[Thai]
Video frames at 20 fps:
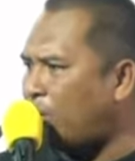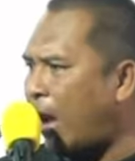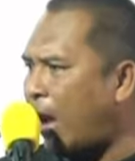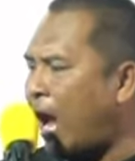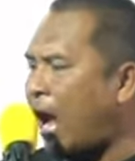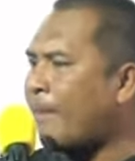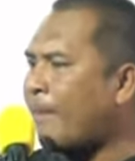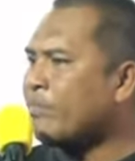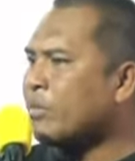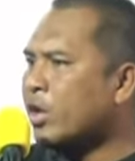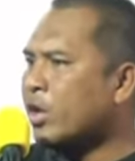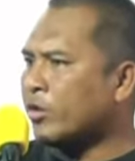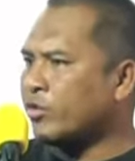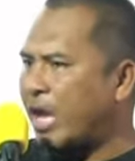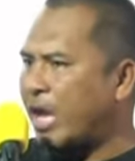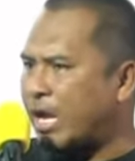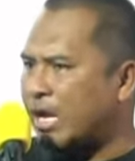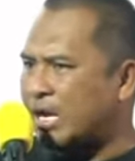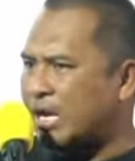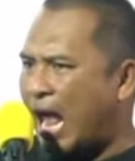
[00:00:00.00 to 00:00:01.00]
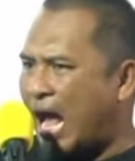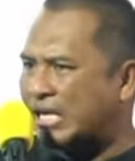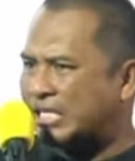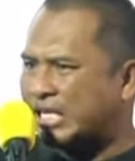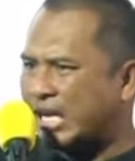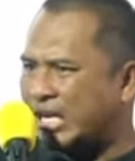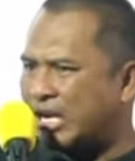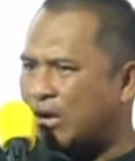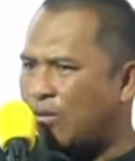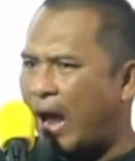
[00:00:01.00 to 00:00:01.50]
ว่ายิ่งรัก
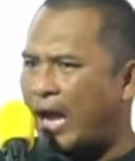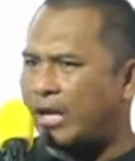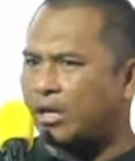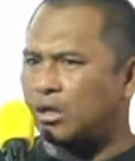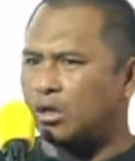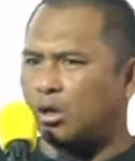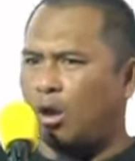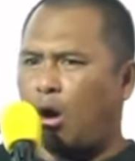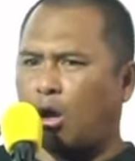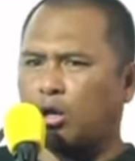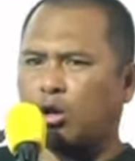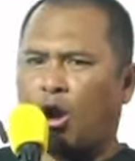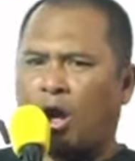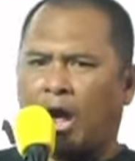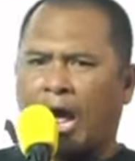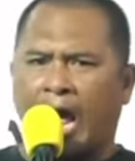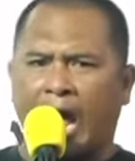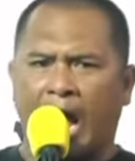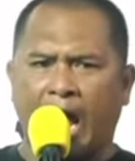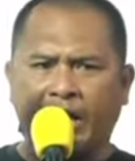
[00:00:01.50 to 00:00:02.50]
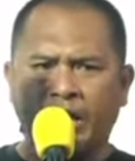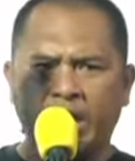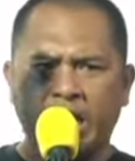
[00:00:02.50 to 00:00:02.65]
ชินวัตรโดนข้อหา